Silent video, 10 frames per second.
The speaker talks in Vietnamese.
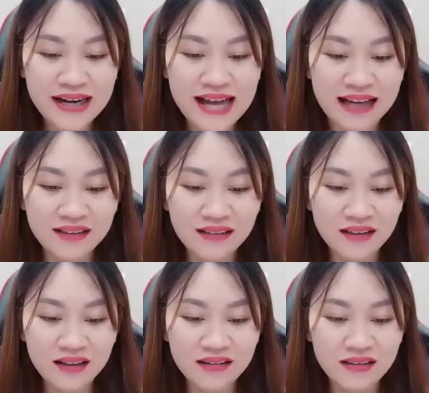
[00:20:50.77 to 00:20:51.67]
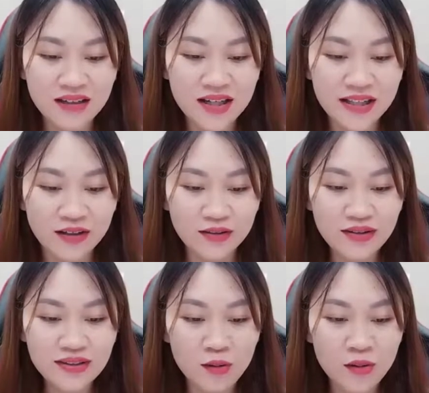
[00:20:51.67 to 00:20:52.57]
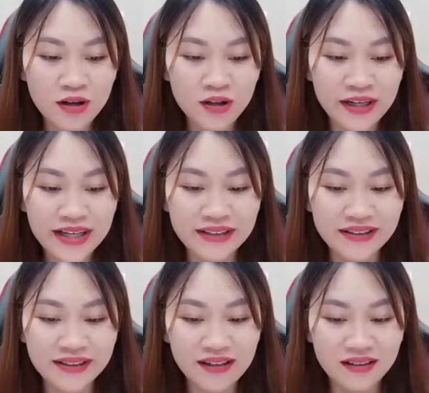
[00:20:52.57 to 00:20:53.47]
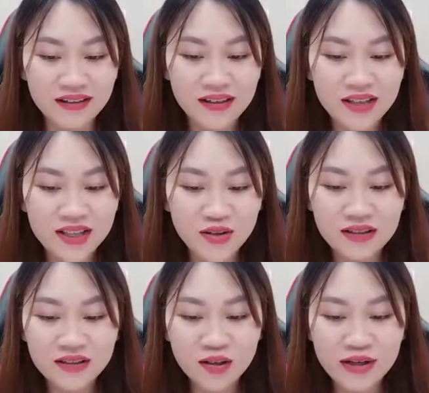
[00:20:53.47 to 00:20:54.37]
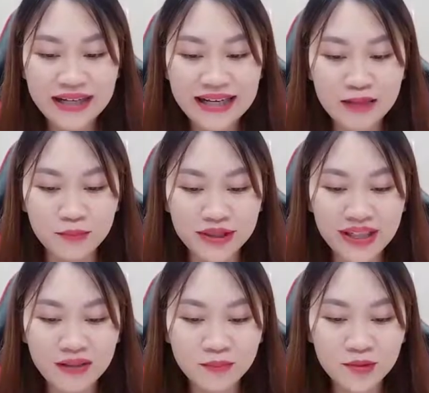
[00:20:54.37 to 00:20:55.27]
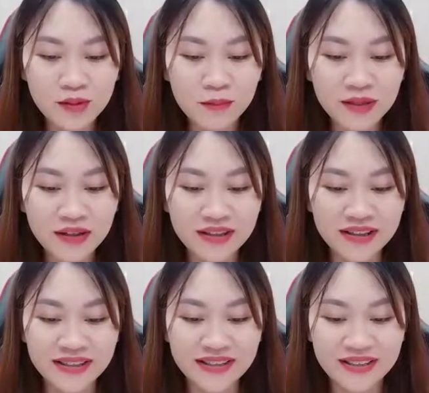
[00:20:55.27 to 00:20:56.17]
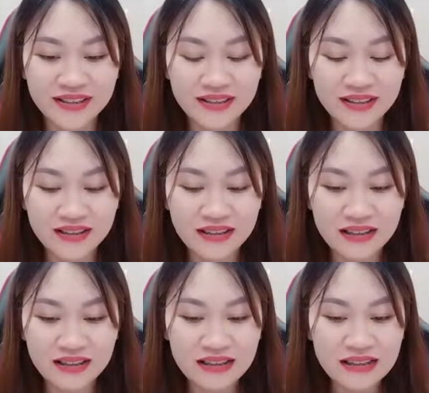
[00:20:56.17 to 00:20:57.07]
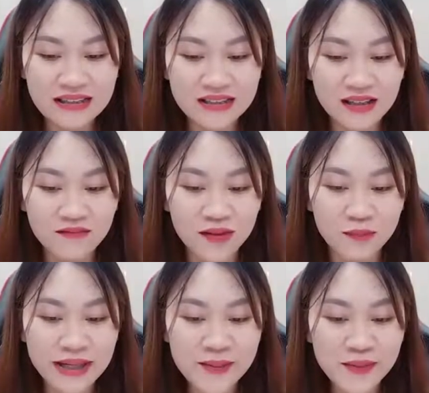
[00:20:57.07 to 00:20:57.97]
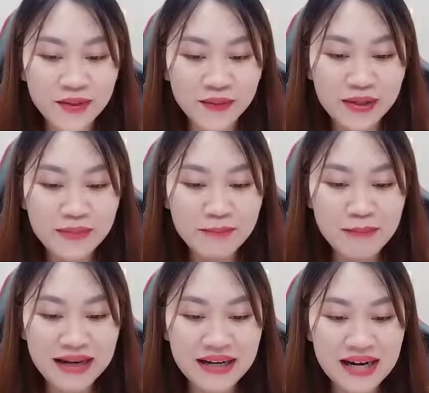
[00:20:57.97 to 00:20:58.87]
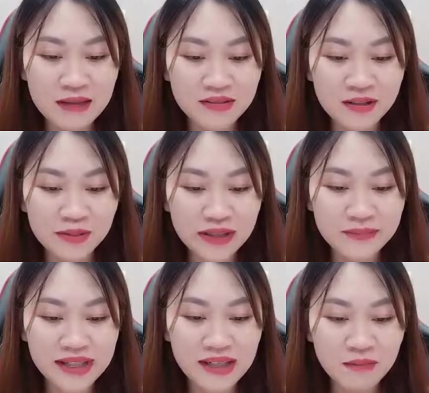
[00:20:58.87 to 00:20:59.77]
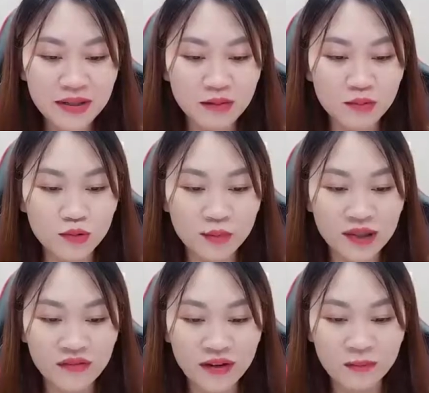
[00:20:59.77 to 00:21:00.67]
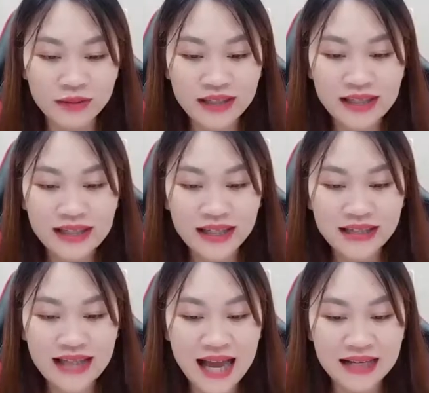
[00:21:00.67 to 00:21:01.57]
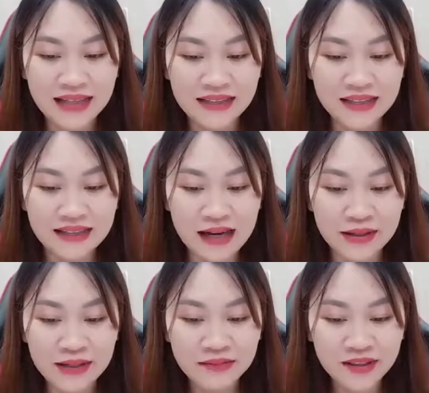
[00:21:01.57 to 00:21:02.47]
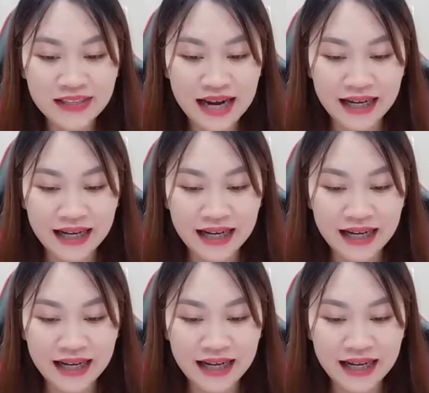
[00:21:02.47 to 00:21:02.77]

đáng thương hơn. Nó tốt xấu còn có thể ngửi được. Tôi ngay cả mùi thơm cũng không được ngửi. Trong phòng bếp, Nguyễn Miên Man đã làm xong cơm chiên ốc đồng cùng đậu phộng. Hiện tại đang chiến gạo nếp rất chàng